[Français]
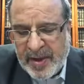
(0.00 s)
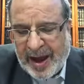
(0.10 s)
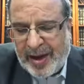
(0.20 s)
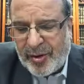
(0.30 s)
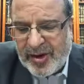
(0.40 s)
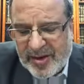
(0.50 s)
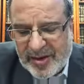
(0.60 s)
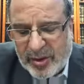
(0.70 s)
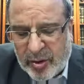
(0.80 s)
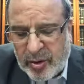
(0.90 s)
Alors
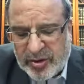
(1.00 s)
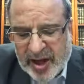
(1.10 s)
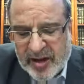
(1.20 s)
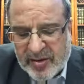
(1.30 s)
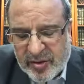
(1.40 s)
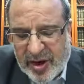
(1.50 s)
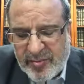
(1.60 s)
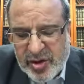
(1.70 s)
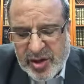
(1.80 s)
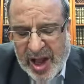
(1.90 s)
ici dans le texte de la
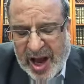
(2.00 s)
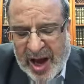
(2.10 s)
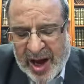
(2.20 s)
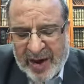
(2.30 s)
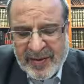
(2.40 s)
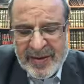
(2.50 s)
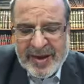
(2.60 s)
Mishnah,